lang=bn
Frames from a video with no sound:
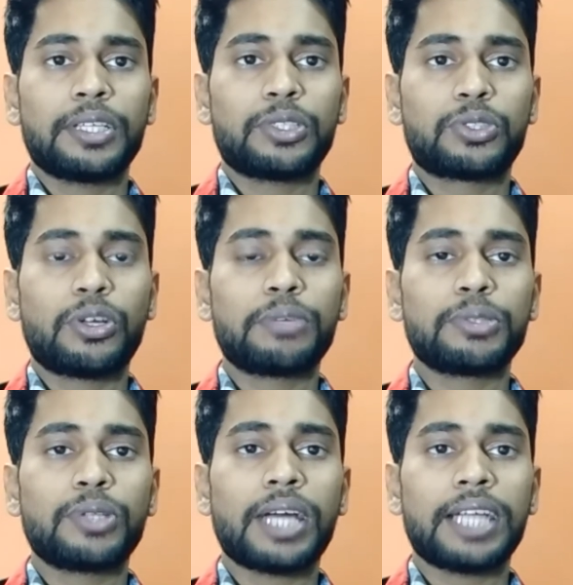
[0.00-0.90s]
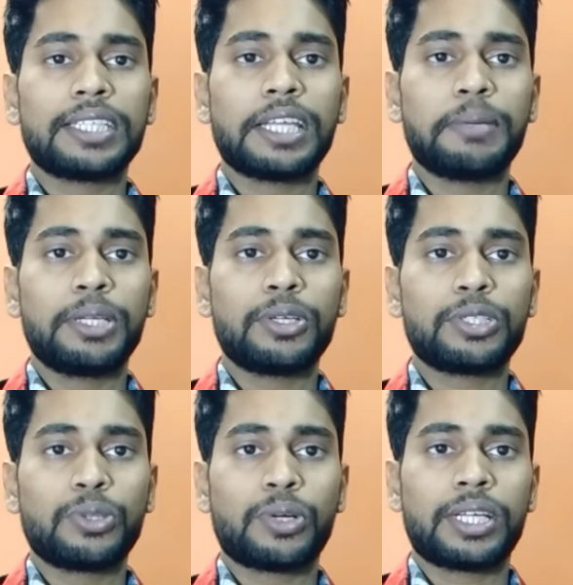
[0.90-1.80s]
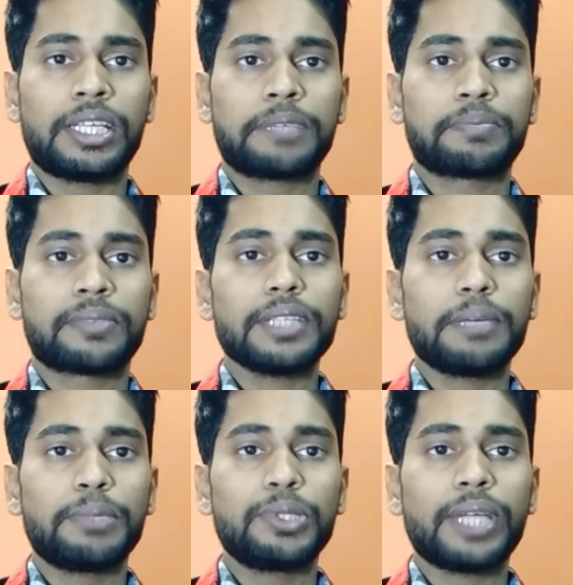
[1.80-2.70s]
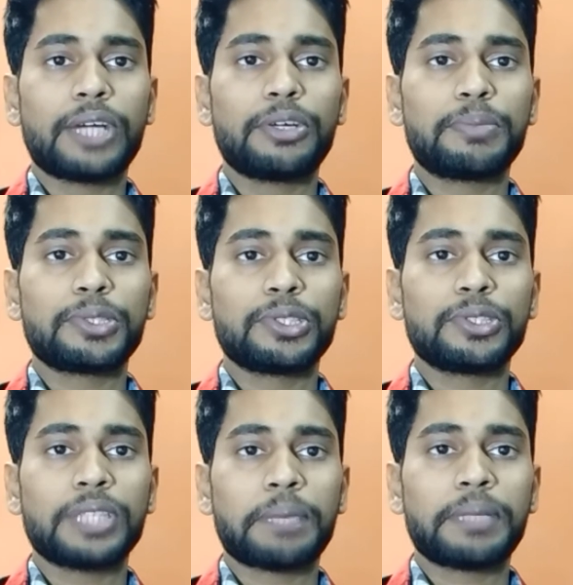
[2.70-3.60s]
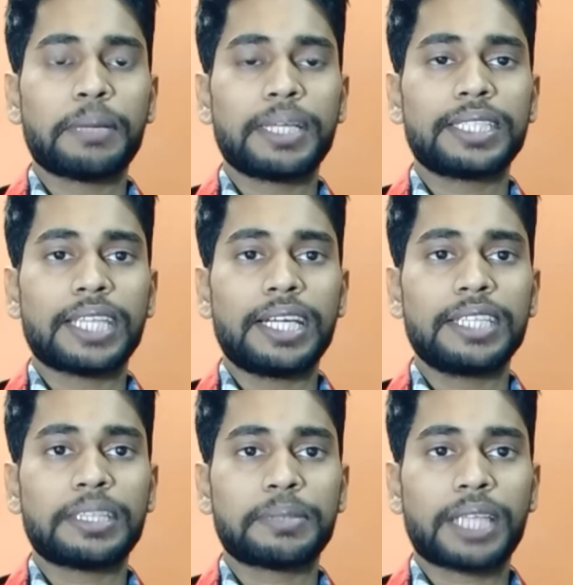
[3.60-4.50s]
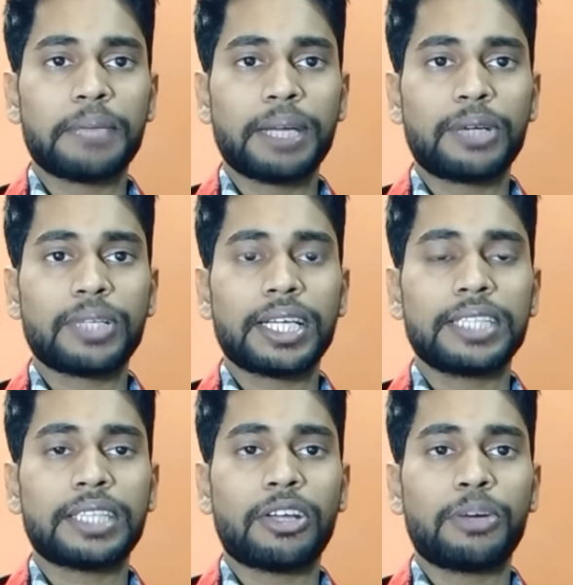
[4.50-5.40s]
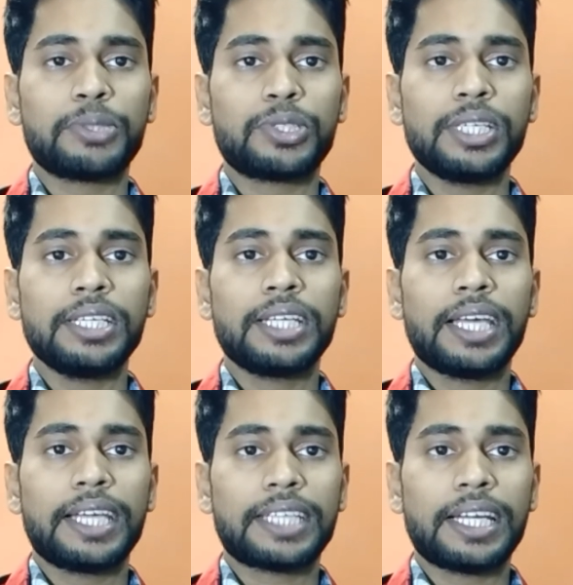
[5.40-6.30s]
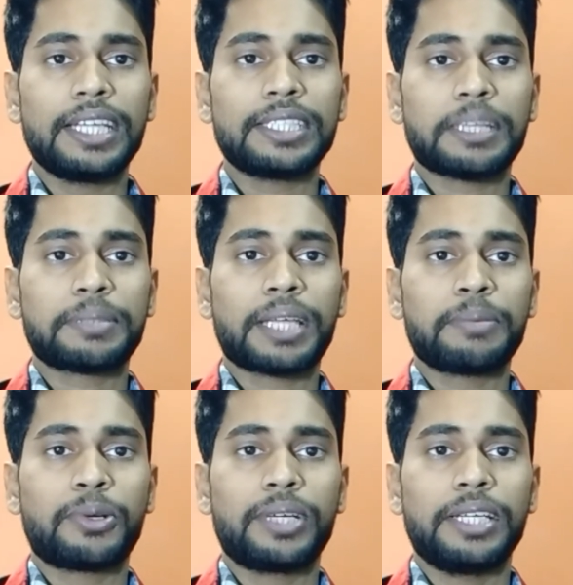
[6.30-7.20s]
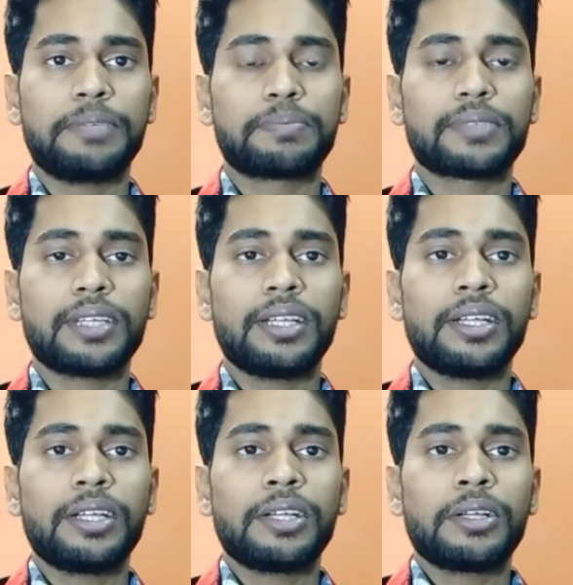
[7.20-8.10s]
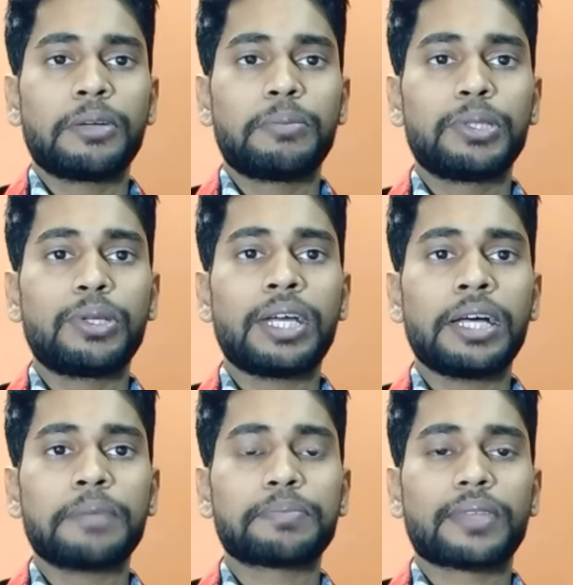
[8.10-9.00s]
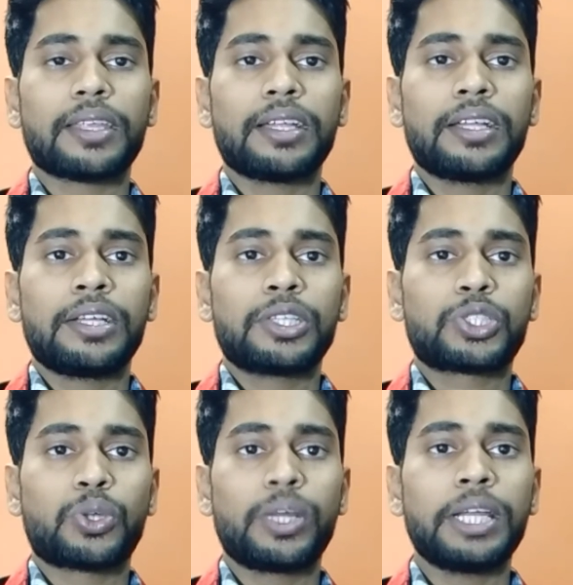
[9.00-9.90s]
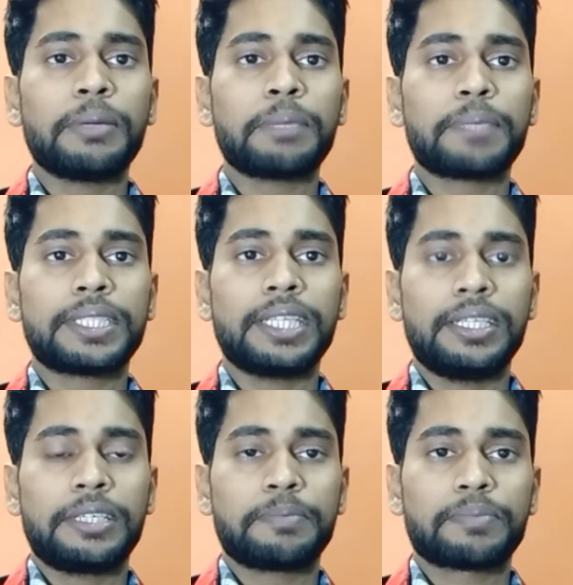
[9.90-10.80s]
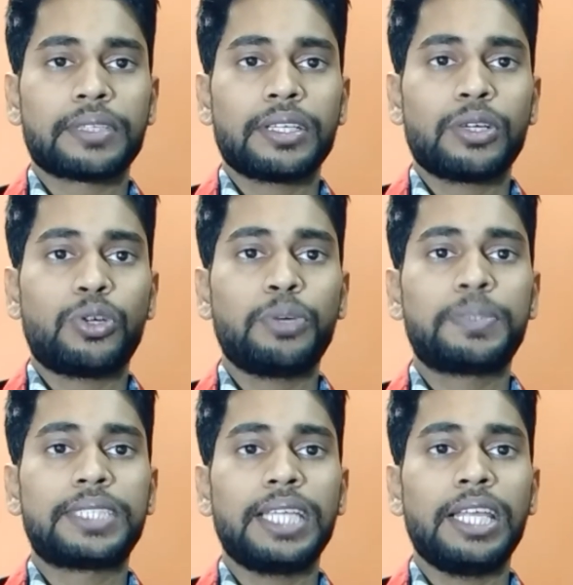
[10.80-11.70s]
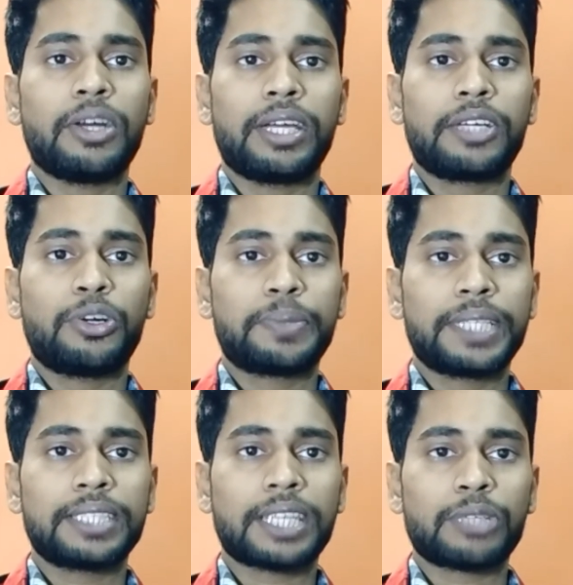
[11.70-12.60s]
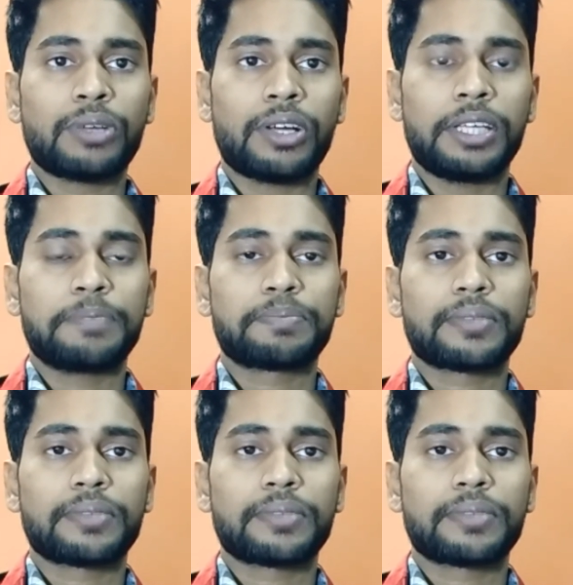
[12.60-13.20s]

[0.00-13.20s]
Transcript: তো চলুন বন্ধুরা আজকের এই ভিডিওটি শুরু করা যাক বন্ধুরা এখনও পর্যন্ত যদি আপনি আমার এই চ্যানেলটি সাবস্ক্রাইব না করে থাকেন তাহলে অবশ্যই এই চ্যানেলটি সাবস্ক্রাইব করে নিন বন্ধুরা শরীর নামের পেশেন্ট খুব চিলি হয় খুব শীতকাতুরে হয়